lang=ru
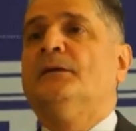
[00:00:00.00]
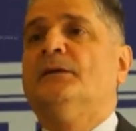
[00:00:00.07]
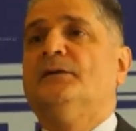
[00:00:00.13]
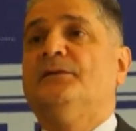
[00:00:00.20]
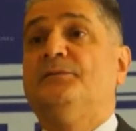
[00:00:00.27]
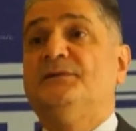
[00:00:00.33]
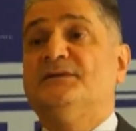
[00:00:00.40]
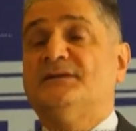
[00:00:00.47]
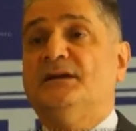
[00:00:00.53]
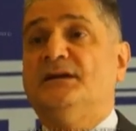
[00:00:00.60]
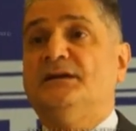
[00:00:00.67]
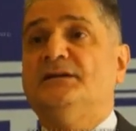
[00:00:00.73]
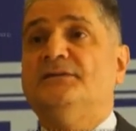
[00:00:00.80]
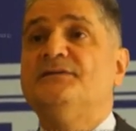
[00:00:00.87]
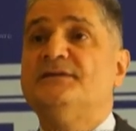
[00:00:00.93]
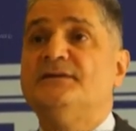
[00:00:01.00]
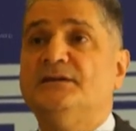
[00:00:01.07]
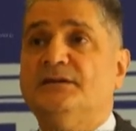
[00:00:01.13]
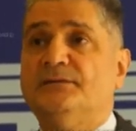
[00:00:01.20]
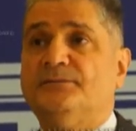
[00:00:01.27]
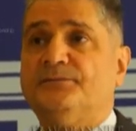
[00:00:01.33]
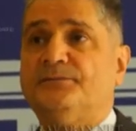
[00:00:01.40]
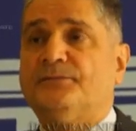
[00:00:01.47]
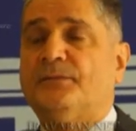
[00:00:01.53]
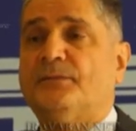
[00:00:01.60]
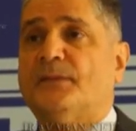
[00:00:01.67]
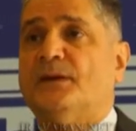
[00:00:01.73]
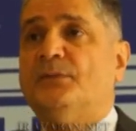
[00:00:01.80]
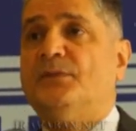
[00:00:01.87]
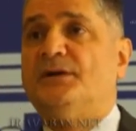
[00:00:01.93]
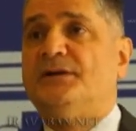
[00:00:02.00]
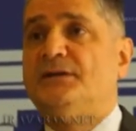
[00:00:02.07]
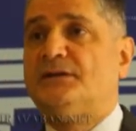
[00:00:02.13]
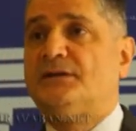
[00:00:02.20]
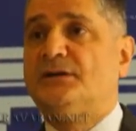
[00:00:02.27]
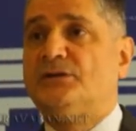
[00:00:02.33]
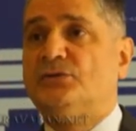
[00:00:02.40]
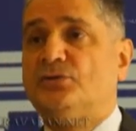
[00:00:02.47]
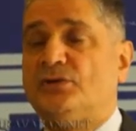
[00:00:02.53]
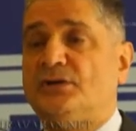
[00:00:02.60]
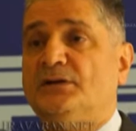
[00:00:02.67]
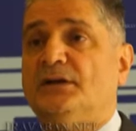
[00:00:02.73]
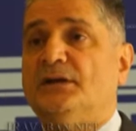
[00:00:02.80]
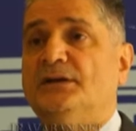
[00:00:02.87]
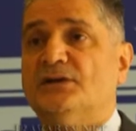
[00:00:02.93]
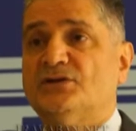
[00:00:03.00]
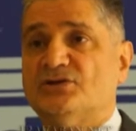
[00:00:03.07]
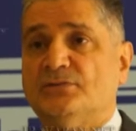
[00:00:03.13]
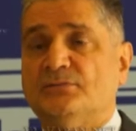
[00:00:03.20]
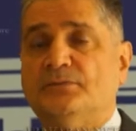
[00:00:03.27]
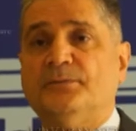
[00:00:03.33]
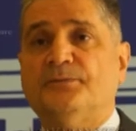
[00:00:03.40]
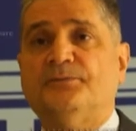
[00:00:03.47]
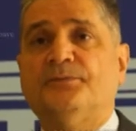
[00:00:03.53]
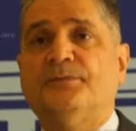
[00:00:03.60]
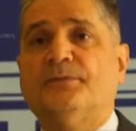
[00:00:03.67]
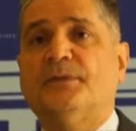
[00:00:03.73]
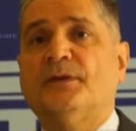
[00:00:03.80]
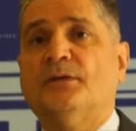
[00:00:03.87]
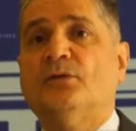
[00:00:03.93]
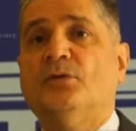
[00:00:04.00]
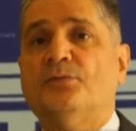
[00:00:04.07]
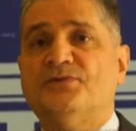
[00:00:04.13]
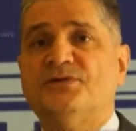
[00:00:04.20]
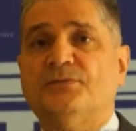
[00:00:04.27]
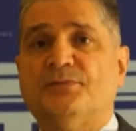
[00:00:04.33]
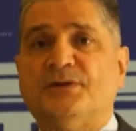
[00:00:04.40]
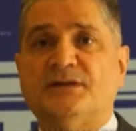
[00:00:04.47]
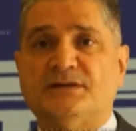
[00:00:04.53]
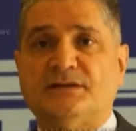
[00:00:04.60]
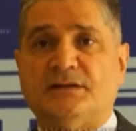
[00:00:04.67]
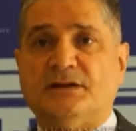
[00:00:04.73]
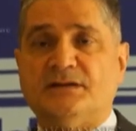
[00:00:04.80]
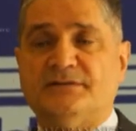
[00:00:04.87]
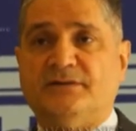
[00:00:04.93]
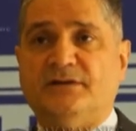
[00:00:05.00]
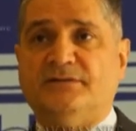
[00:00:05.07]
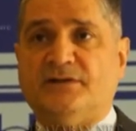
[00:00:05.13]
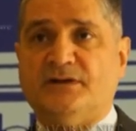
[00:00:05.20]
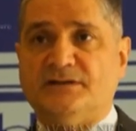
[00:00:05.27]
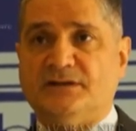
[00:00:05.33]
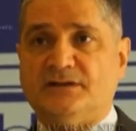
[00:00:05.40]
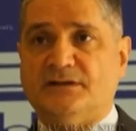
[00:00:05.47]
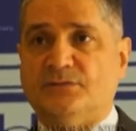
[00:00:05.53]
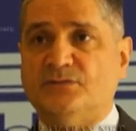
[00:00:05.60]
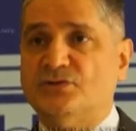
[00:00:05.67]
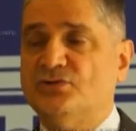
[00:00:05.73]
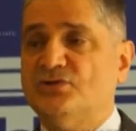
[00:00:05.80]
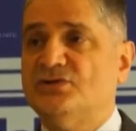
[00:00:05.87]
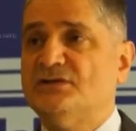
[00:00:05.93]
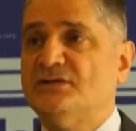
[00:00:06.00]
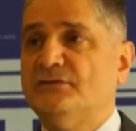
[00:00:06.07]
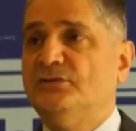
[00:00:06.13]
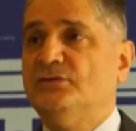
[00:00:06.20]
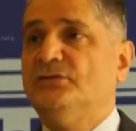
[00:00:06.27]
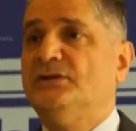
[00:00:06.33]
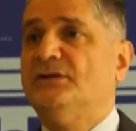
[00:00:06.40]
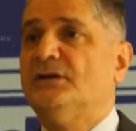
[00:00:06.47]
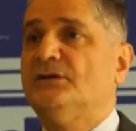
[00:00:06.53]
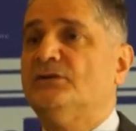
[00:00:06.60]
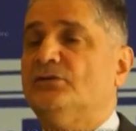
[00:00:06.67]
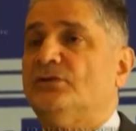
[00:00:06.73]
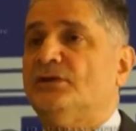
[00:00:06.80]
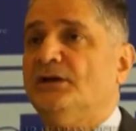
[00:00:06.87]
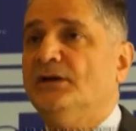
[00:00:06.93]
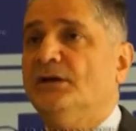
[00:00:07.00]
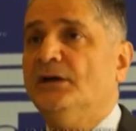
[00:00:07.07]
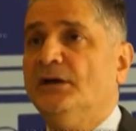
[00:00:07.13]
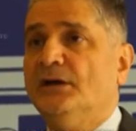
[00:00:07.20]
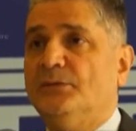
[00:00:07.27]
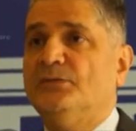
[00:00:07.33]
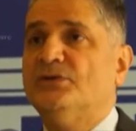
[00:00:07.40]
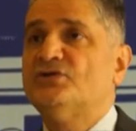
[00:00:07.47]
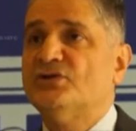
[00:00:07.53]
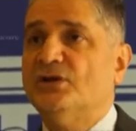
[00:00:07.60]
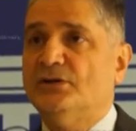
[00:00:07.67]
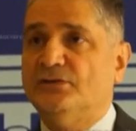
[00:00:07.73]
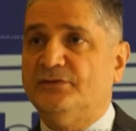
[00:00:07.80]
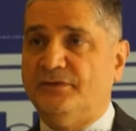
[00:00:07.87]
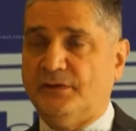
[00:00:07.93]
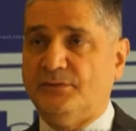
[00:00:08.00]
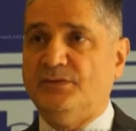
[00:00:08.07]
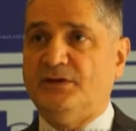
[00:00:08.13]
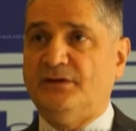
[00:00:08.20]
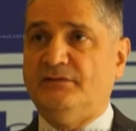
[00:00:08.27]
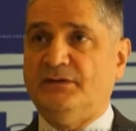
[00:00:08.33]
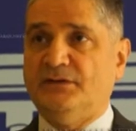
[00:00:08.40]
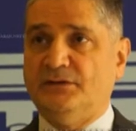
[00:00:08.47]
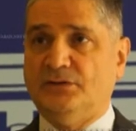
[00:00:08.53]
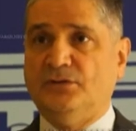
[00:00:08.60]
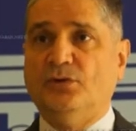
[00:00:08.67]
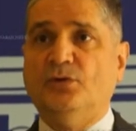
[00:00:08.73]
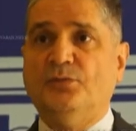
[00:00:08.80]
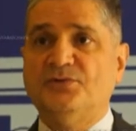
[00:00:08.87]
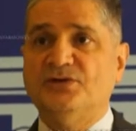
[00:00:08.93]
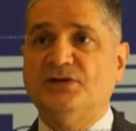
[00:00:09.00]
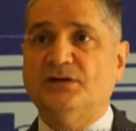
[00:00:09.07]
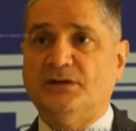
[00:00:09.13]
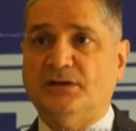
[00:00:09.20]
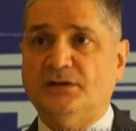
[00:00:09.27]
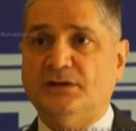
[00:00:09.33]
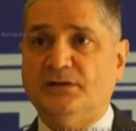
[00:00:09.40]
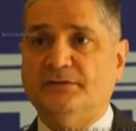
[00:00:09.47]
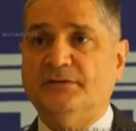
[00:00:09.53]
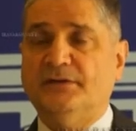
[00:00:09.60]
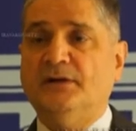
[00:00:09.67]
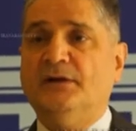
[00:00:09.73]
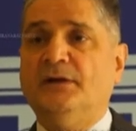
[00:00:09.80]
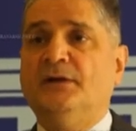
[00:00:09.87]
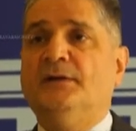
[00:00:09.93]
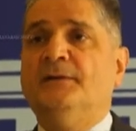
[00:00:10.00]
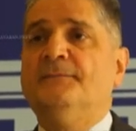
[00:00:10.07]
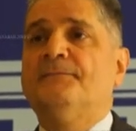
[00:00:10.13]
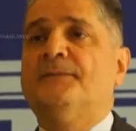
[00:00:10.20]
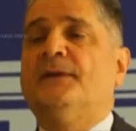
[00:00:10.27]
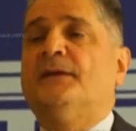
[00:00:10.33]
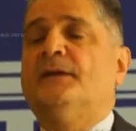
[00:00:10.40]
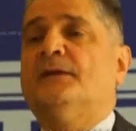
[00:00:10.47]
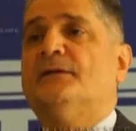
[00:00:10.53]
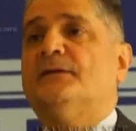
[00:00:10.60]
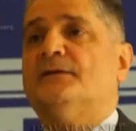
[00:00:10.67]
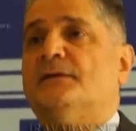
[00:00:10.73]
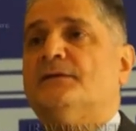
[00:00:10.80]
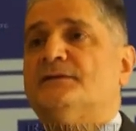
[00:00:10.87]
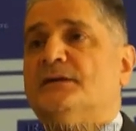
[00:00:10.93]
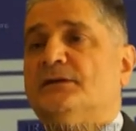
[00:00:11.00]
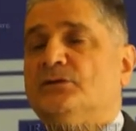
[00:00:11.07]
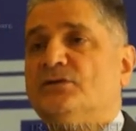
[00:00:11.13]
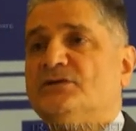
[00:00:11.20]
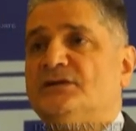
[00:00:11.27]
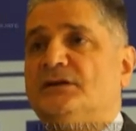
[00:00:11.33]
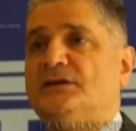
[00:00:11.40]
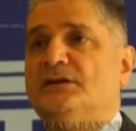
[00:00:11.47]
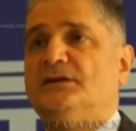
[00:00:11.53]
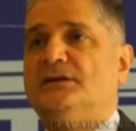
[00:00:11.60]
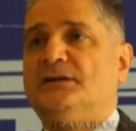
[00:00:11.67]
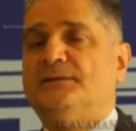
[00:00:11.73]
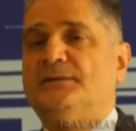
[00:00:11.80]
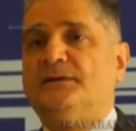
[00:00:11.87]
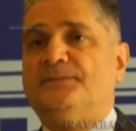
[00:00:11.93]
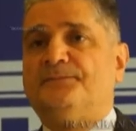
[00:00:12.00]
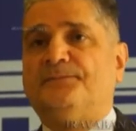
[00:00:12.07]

вписали все барьеры, которые на нашем общем пространстве евразийском существуют и которые мешают формированию общих рынков. С одной стороны,